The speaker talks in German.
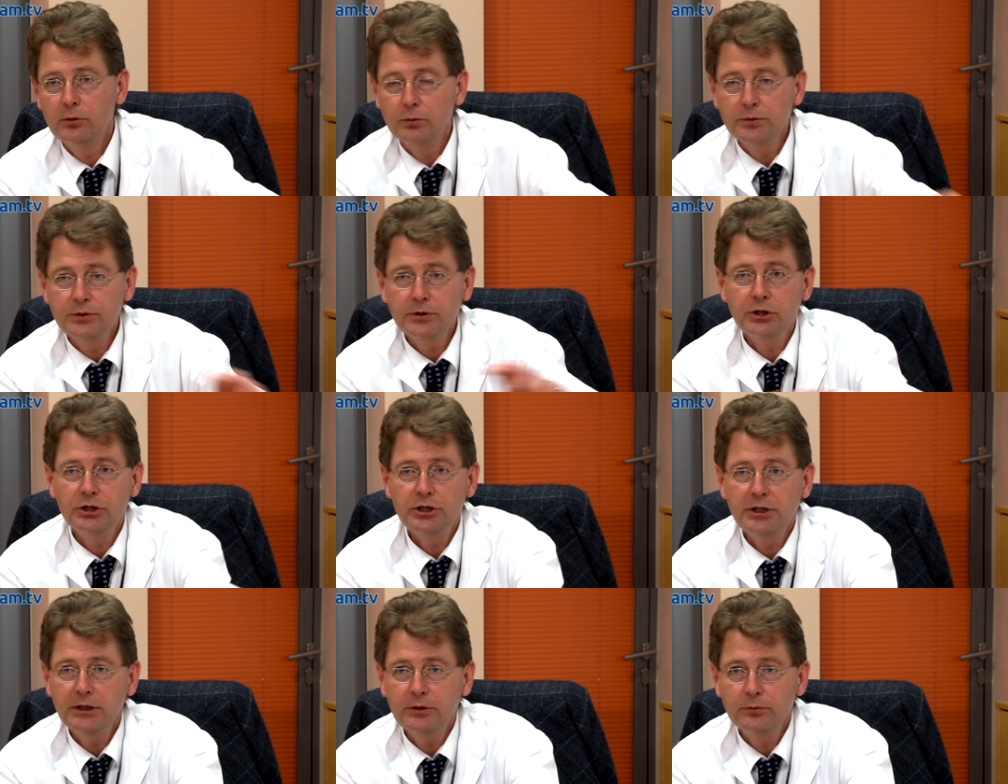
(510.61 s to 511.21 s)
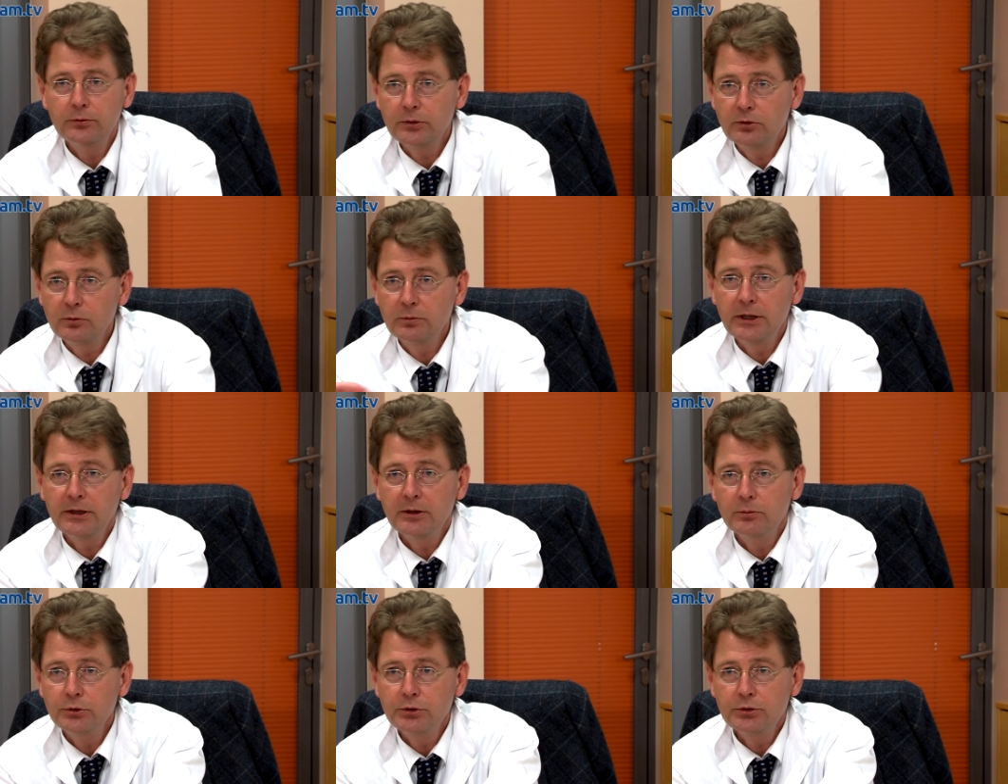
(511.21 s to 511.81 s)
losgeschickt wird, um
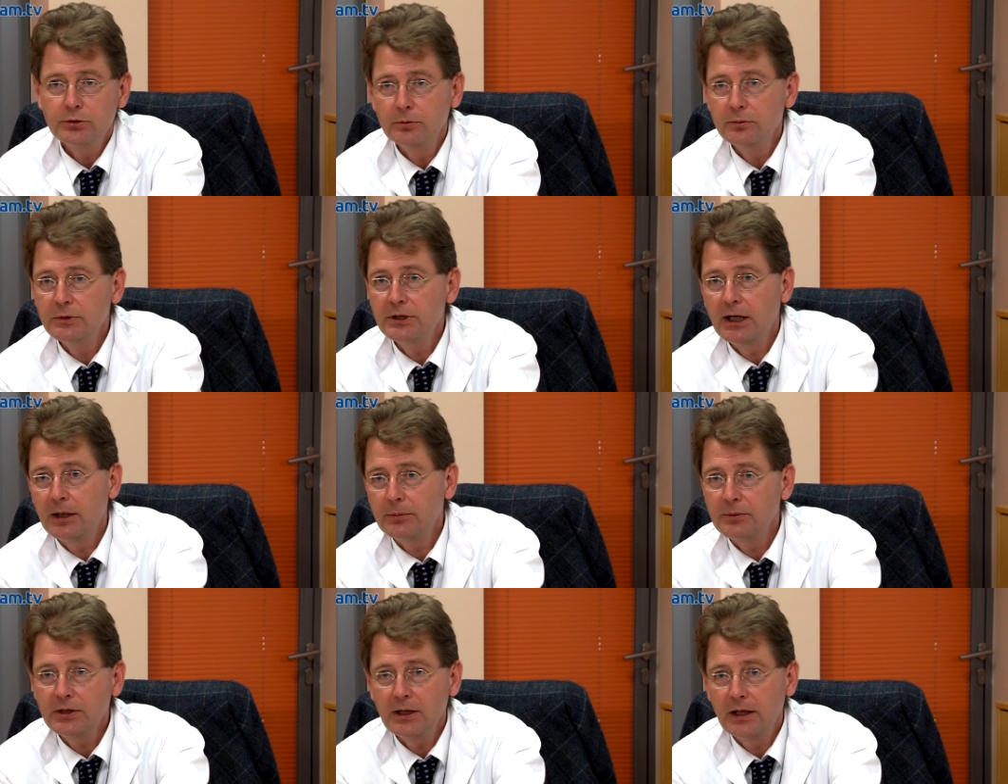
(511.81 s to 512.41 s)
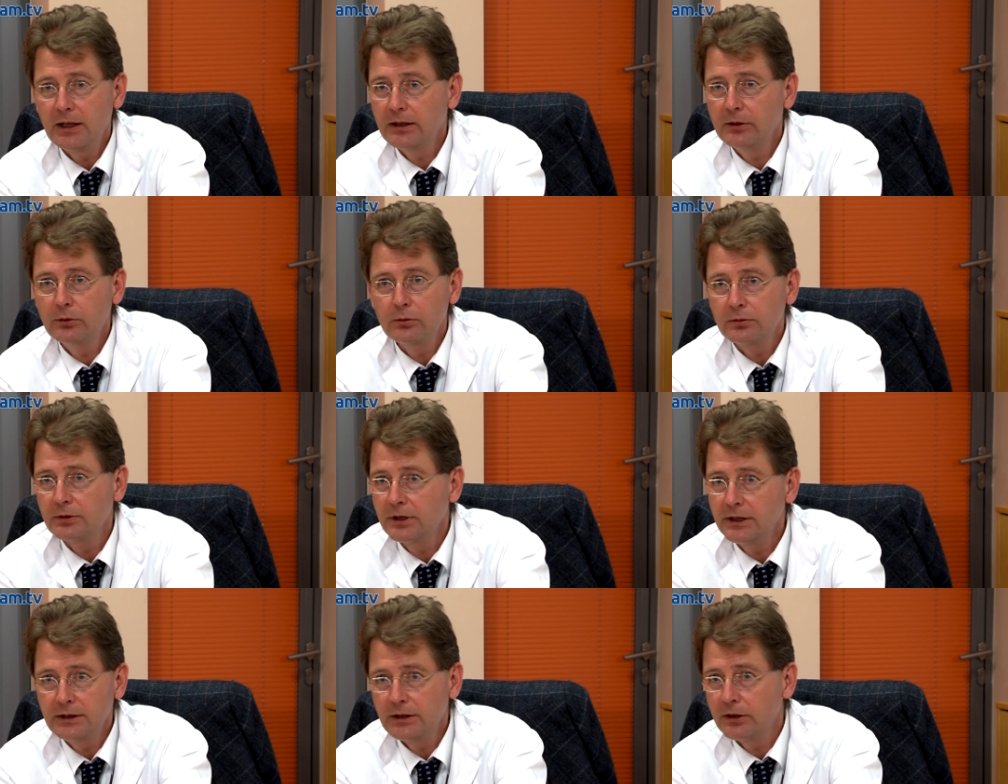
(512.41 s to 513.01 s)
eine bestimmte
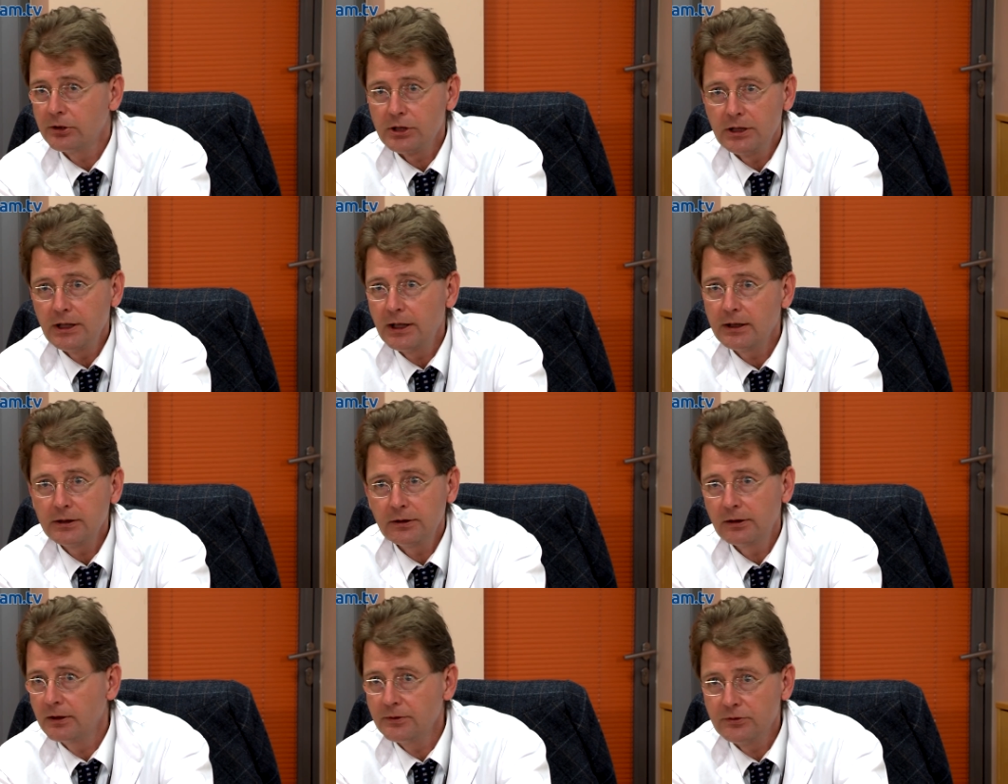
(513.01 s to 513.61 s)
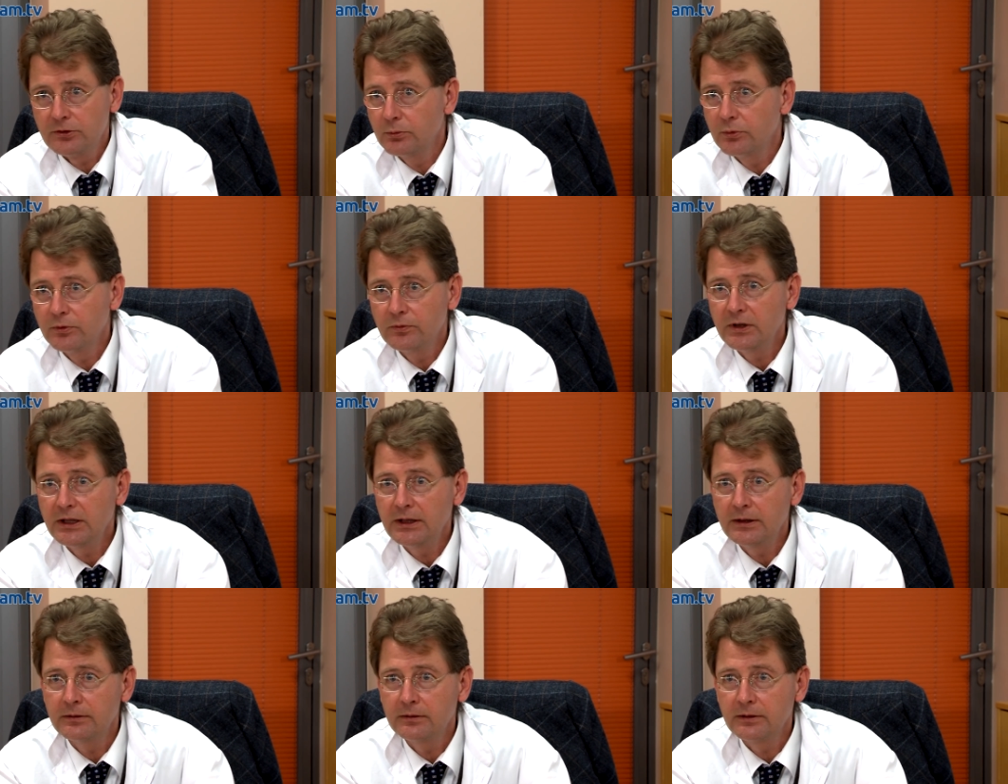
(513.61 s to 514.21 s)
Abteilung in der Schlacht halt zu
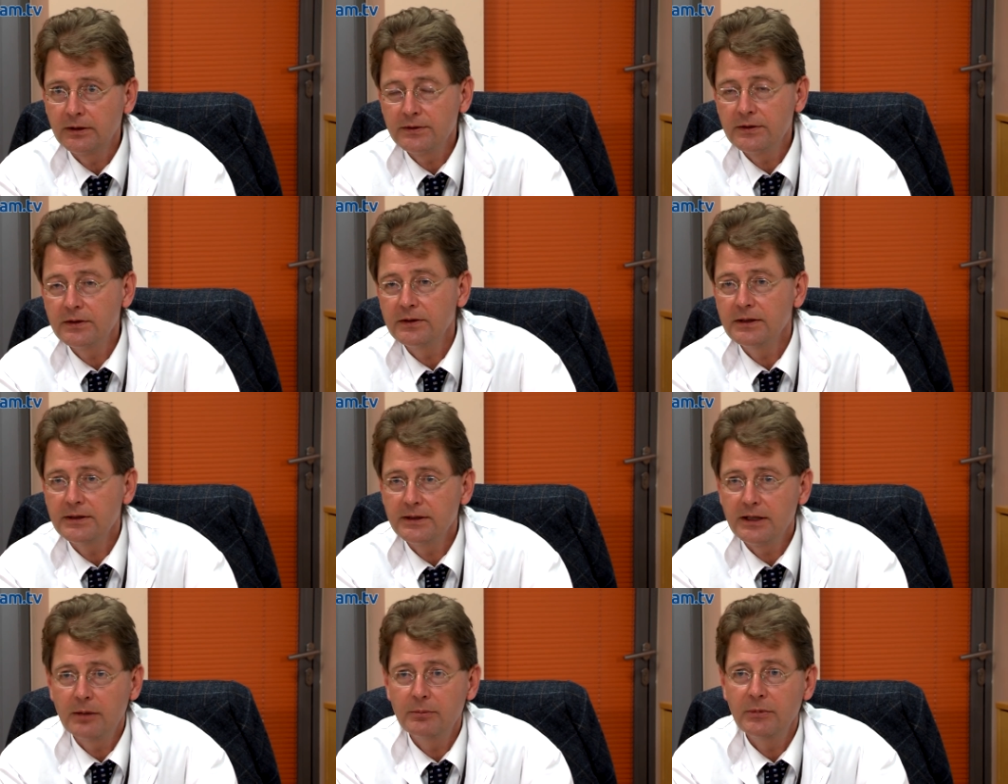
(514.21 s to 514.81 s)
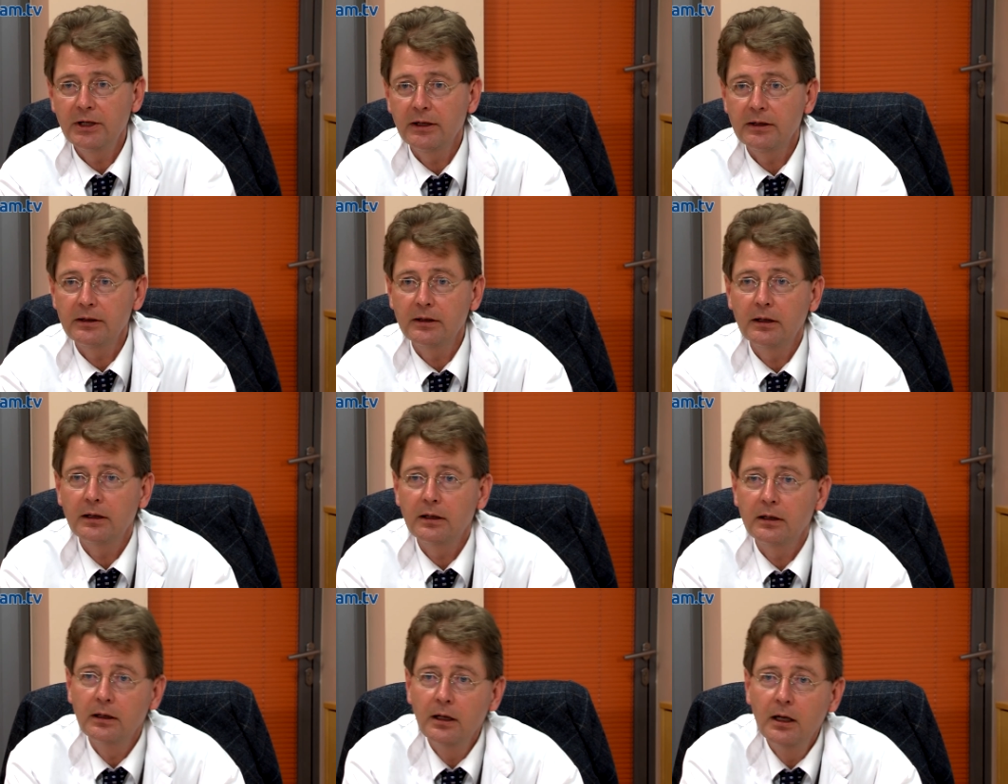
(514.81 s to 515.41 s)
bewegen. Das ist diese
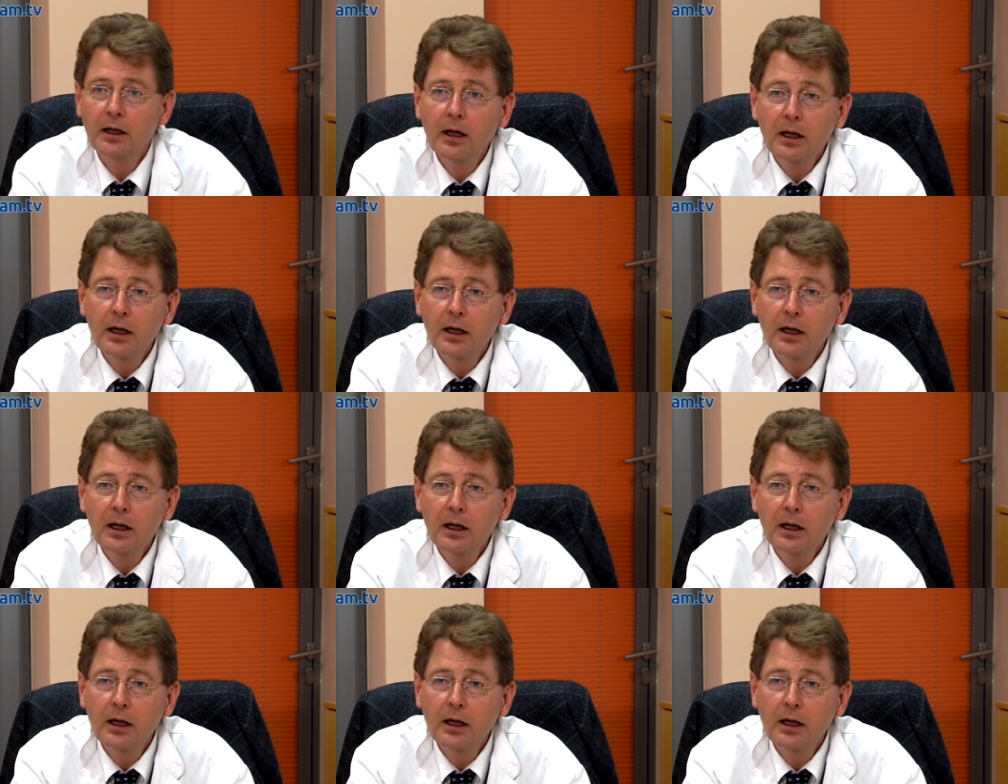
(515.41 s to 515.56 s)
mRNA.